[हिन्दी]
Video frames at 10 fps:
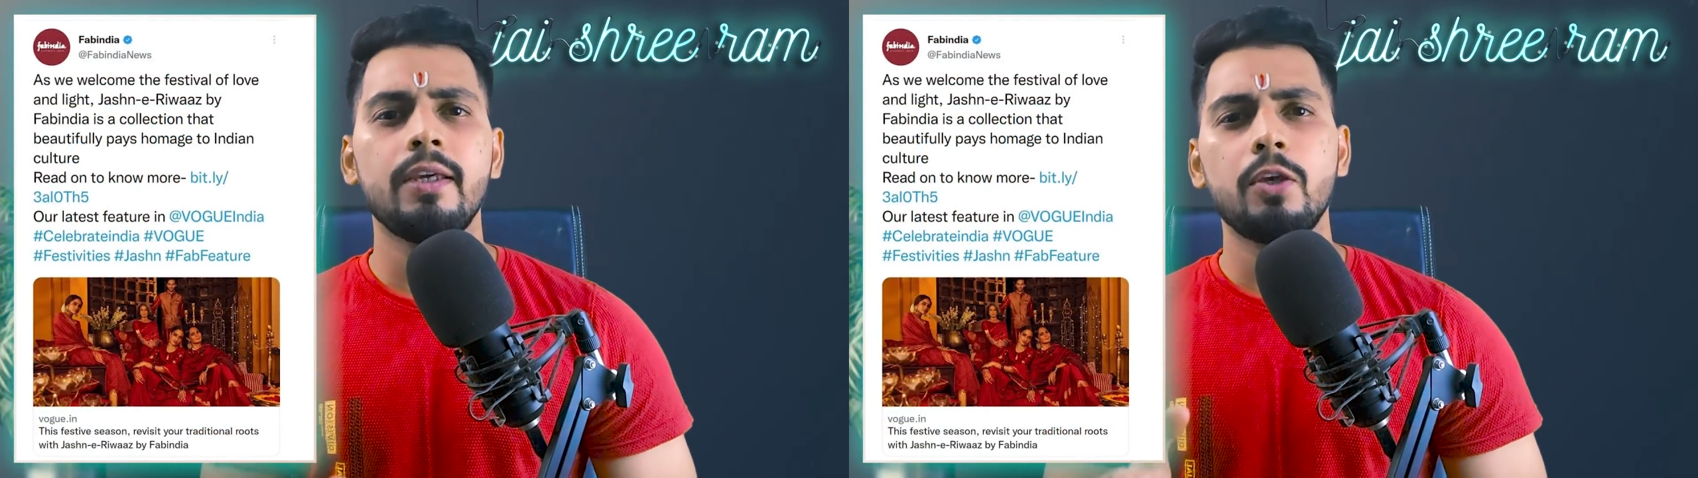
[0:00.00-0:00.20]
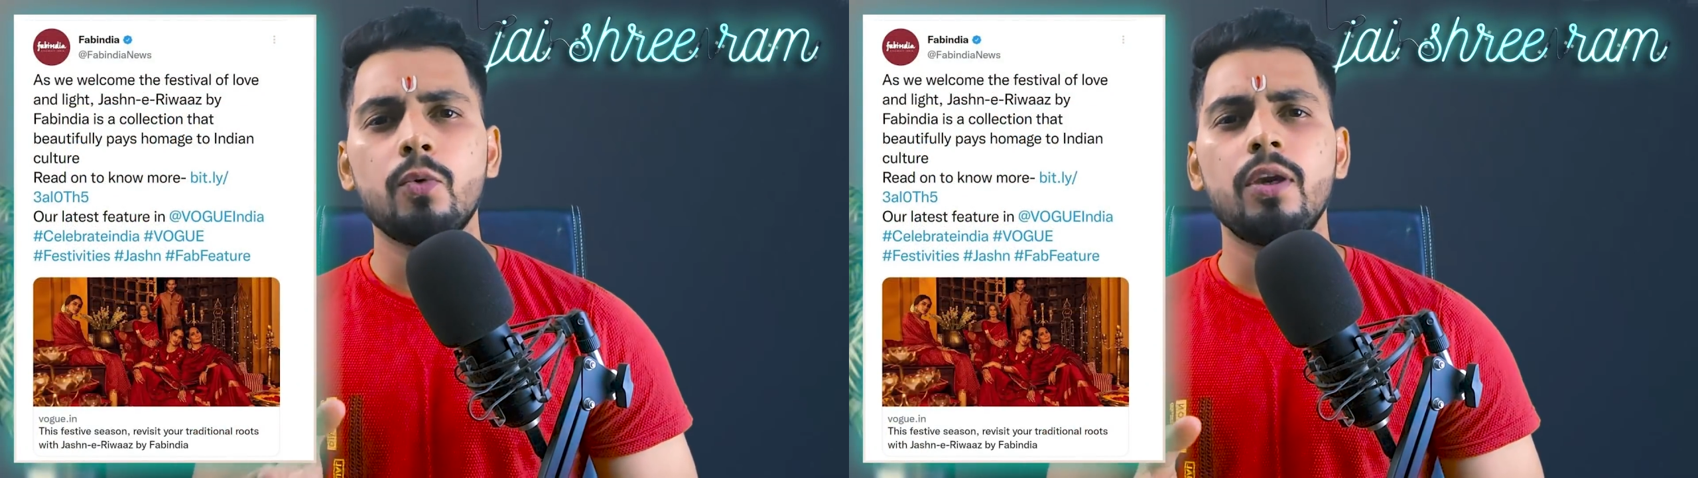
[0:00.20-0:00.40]
कि
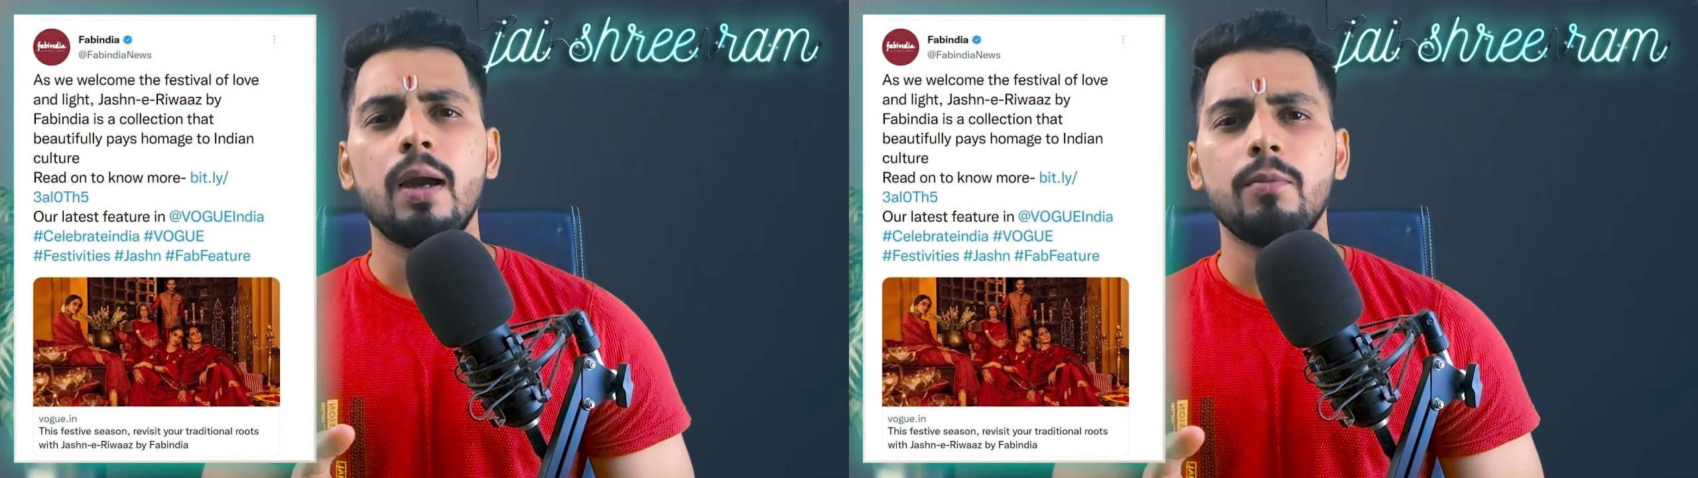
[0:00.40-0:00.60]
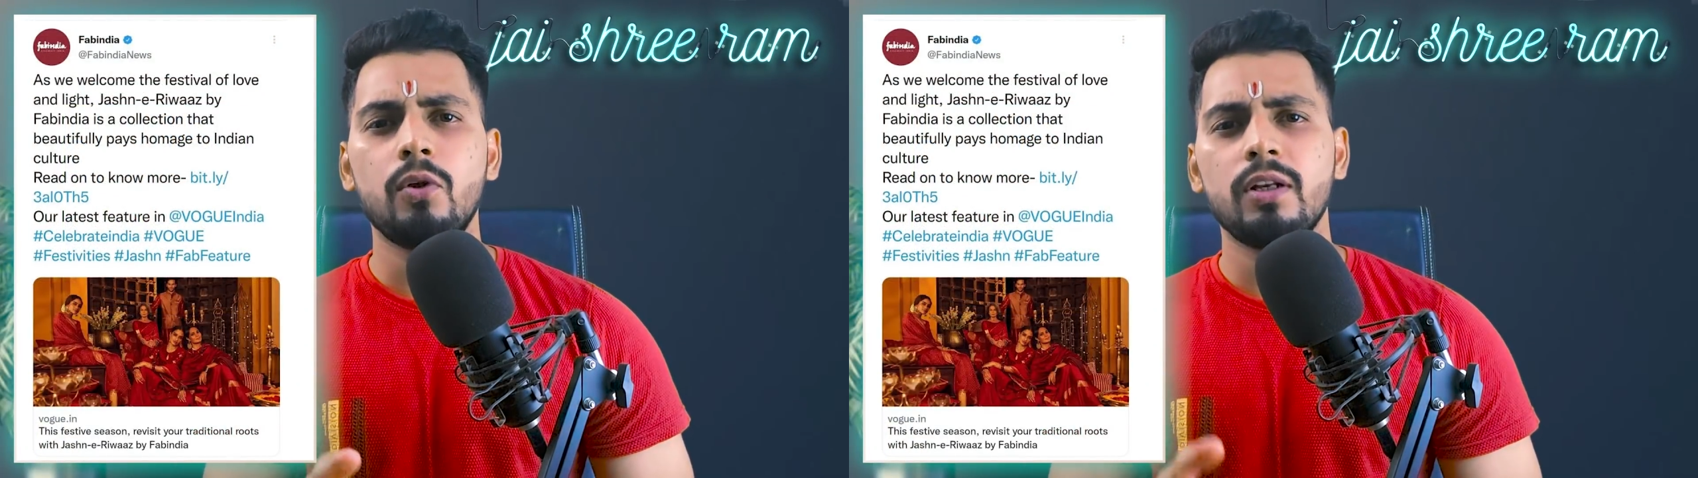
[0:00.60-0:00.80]
क्योंकि
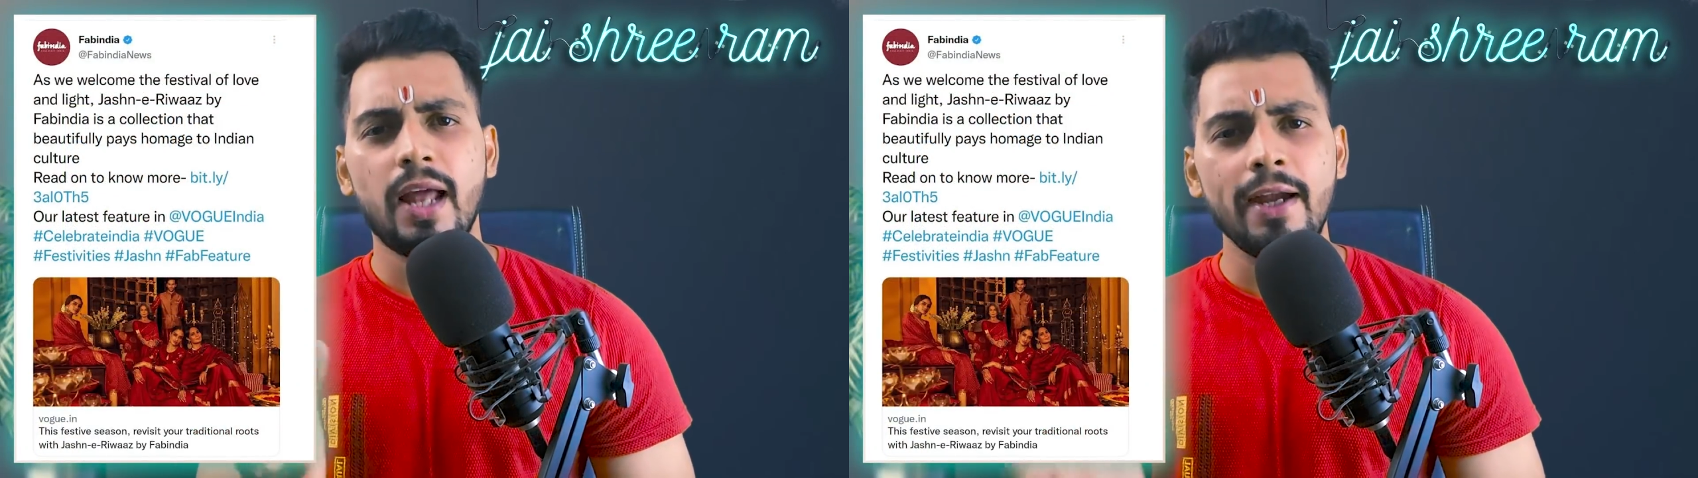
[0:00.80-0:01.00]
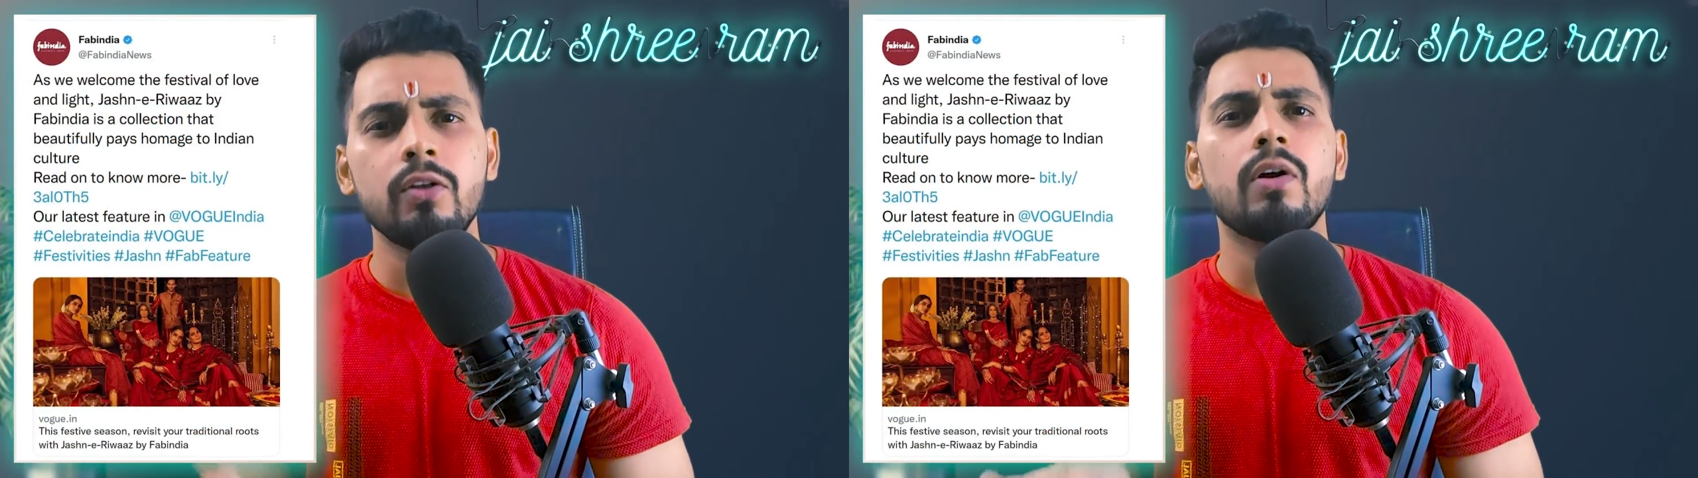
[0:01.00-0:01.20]
हम लोग लाइट